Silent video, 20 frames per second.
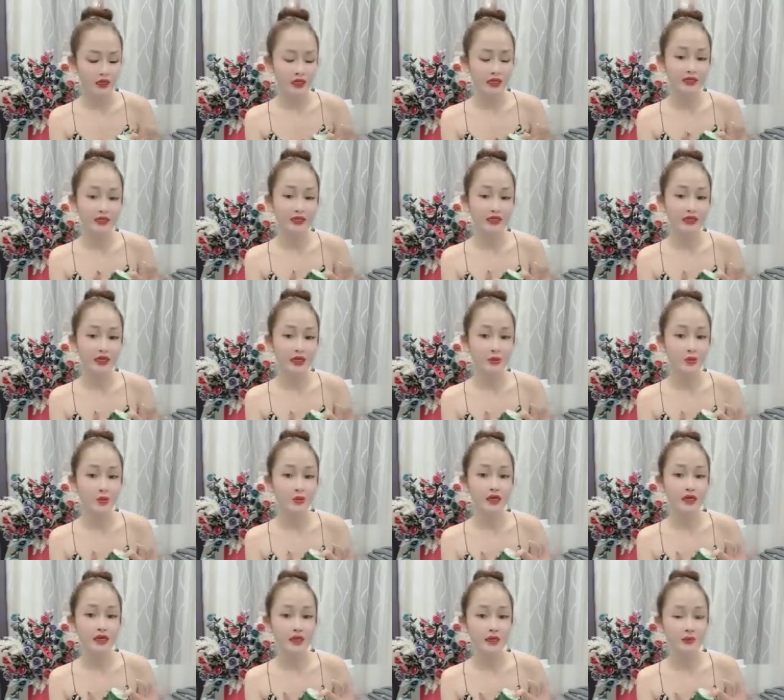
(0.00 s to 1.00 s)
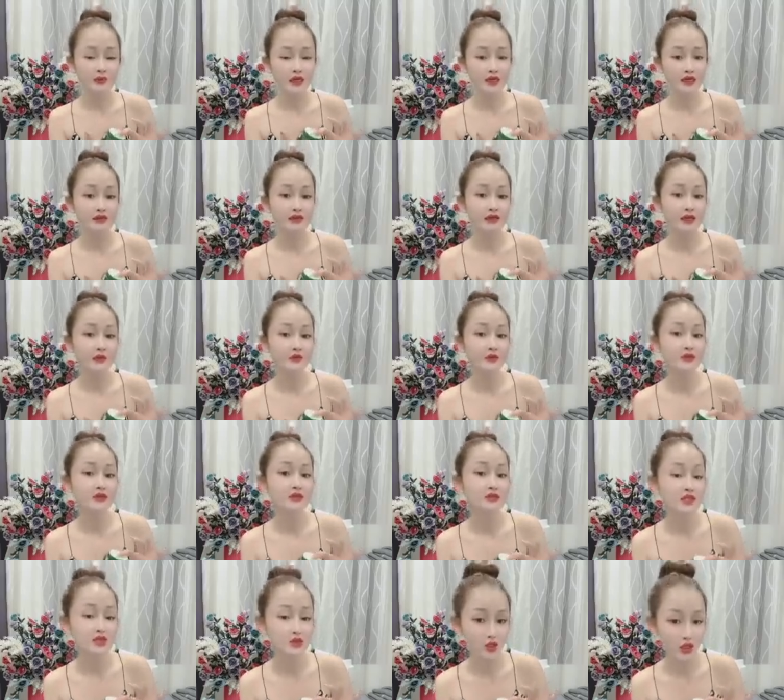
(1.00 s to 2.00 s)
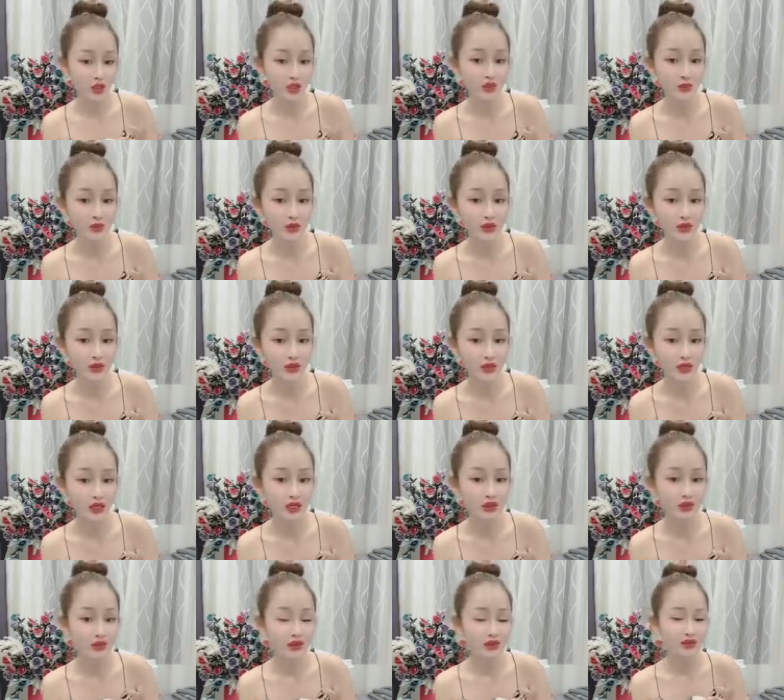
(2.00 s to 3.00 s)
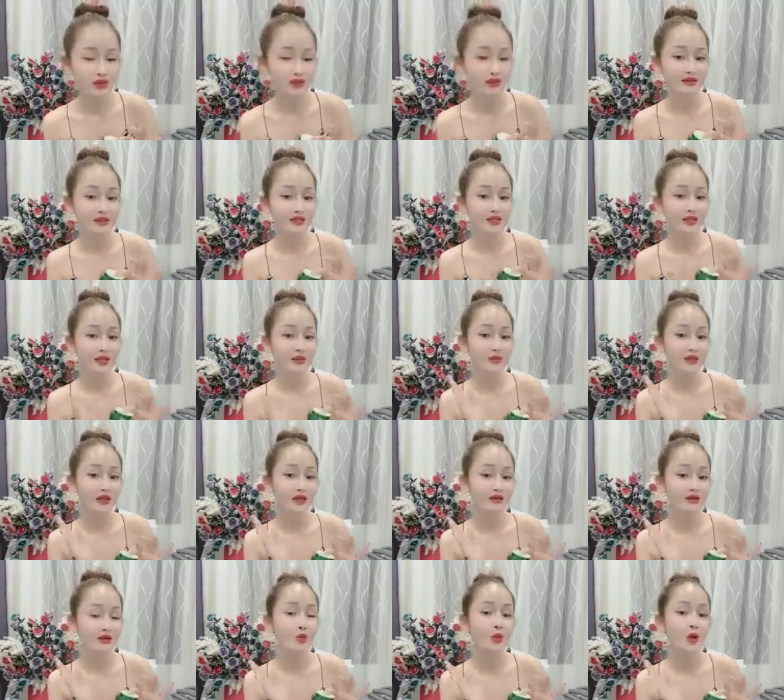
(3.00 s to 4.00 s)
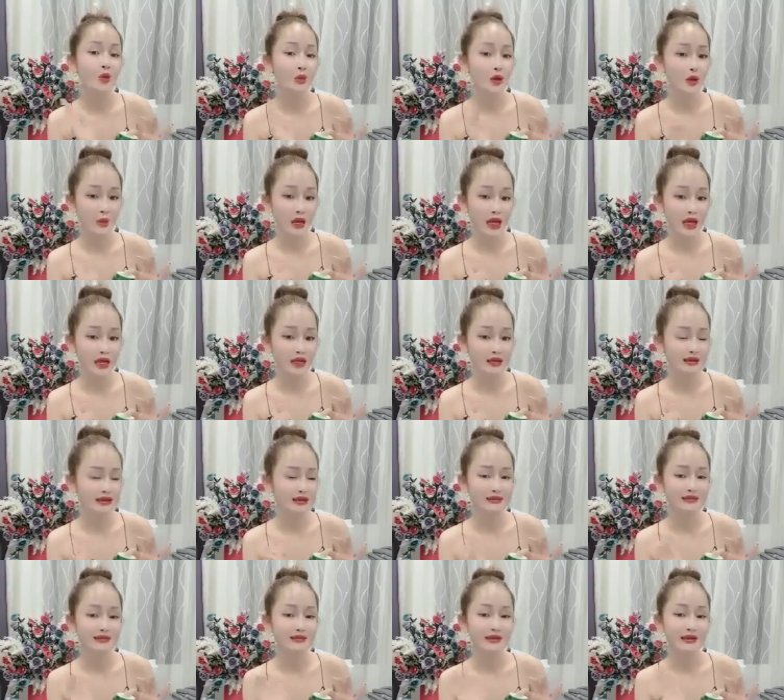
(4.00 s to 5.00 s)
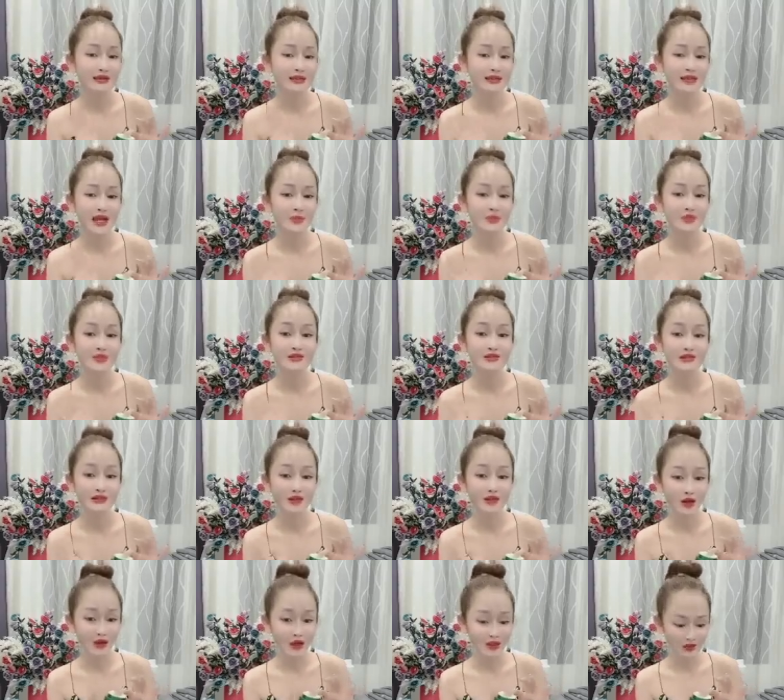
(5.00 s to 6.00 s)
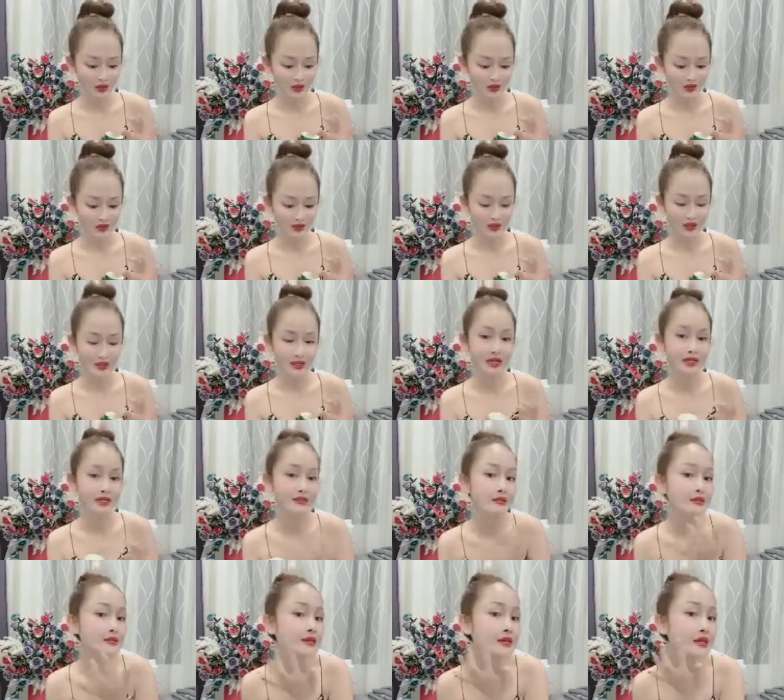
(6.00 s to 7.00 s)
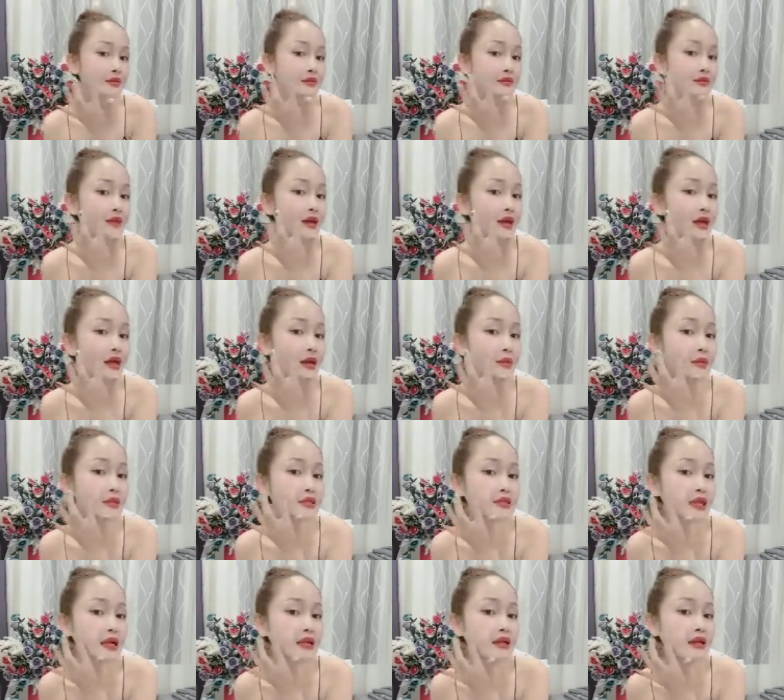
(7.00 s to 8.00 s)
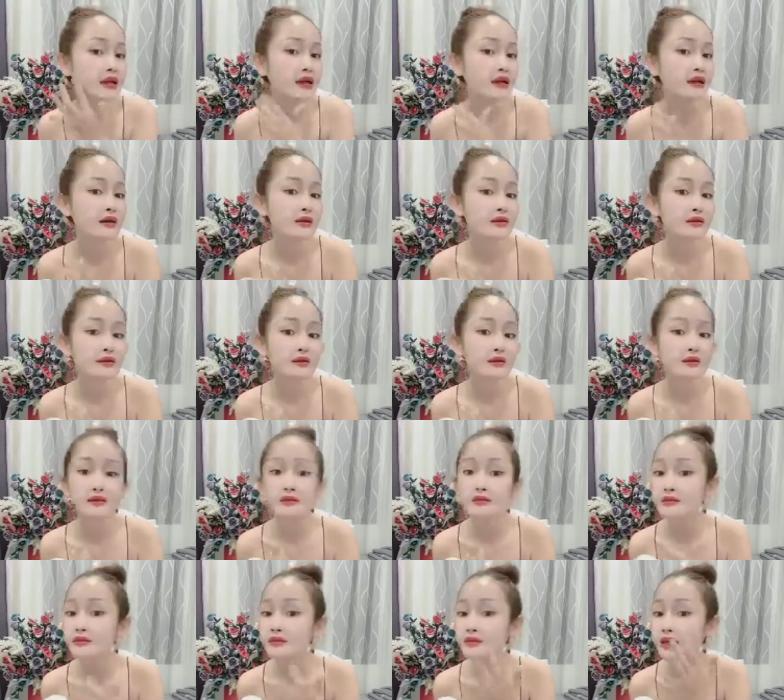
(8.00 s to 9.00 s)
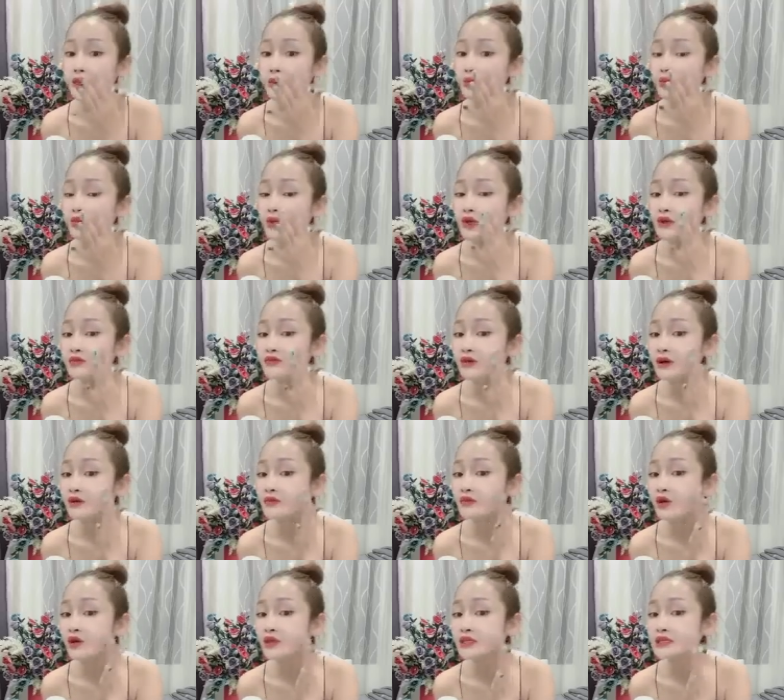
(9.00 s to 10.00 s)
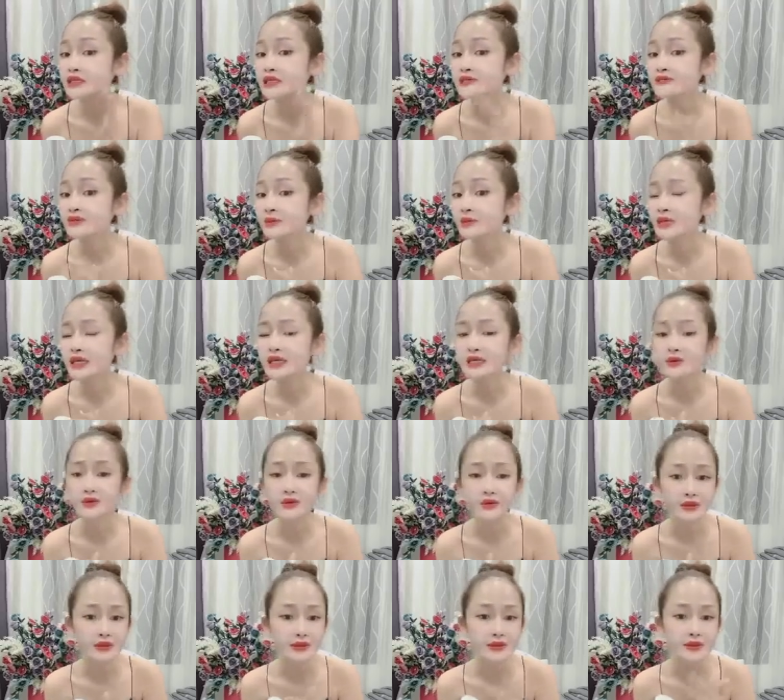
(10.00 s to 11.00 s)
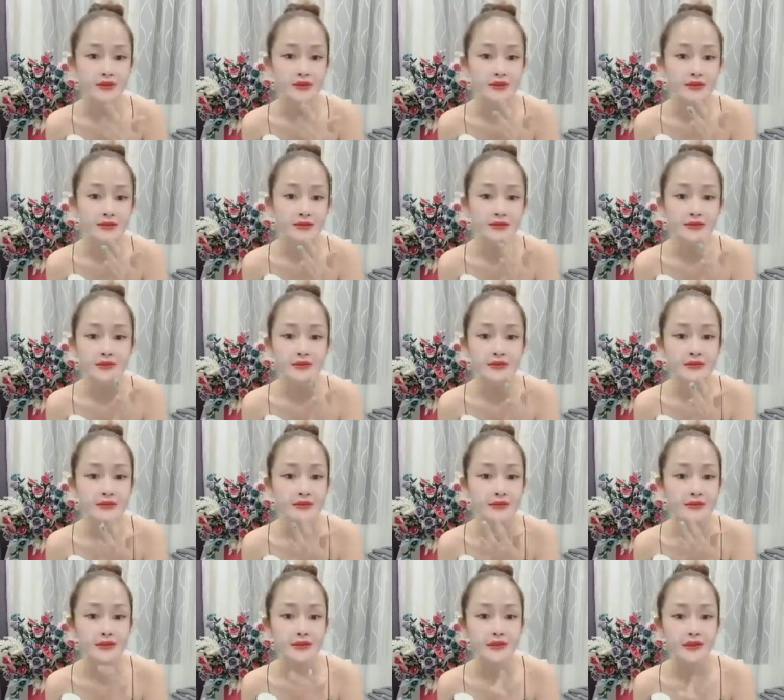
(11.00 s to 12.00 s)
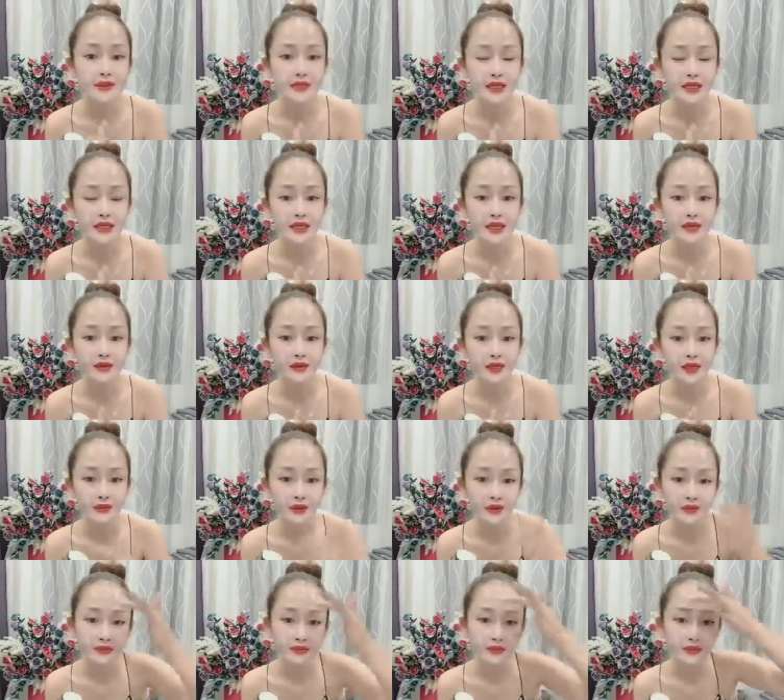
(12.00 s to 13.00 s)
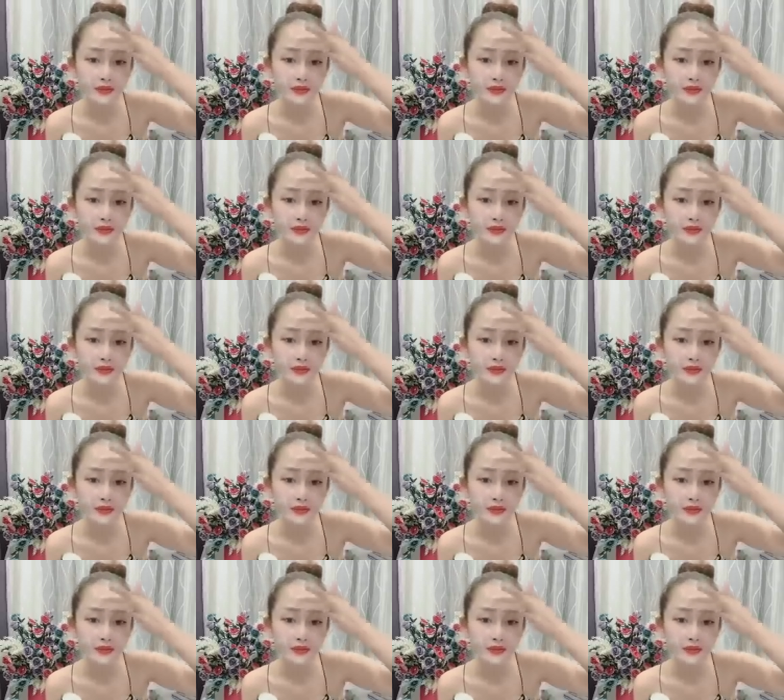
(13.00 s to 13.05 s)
chất kem của bên em là được nhập từ thị sĩ nha mọi người ơi nên chất kem là có 102 chưa ở Việt Nam chưa có nha mọi người đây và em hiện tại là độc quyền phân phối cái sản phẩm này nha mọi người mọi người thấy da của em không